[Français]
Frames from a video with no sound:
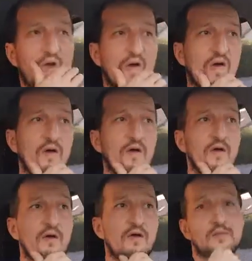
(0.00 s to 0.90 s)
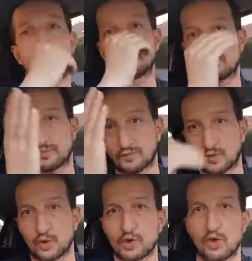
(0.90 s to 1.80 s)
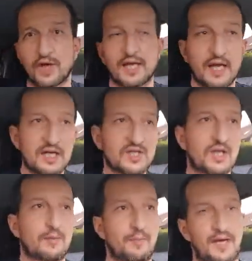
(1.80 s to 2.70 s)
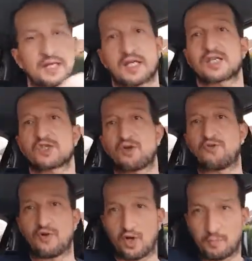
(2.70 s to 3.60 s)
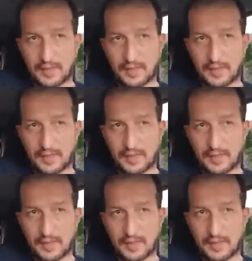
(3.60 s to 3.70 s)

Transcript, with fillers: Euh, toujours réalisé par Christopher